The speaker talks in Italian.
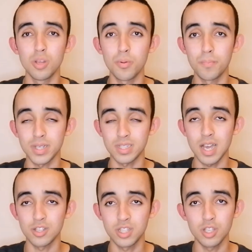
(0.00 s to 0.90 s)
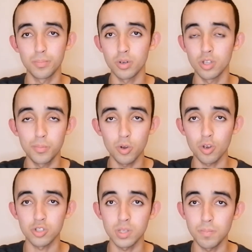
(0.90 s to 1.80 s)
dopo un passaggio, sì, dopo, dopo, un
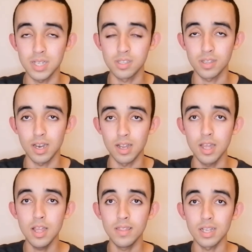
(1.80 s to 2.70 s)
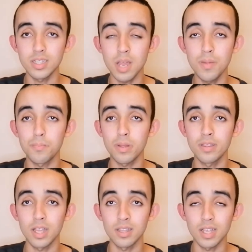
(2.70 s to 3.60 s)
cross in mezzo del, della serie,
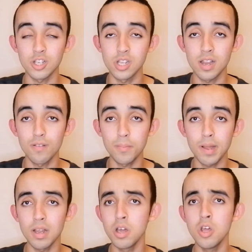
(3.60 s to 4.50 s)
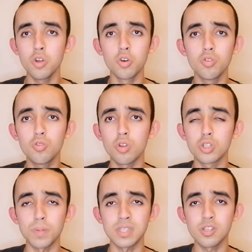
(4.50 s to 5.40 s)
eh, Tadic gli arriva a palla, con tutto
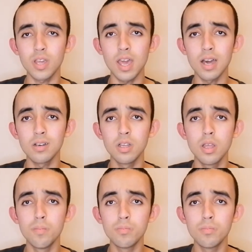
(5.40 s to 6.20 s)
lo spazio che ha,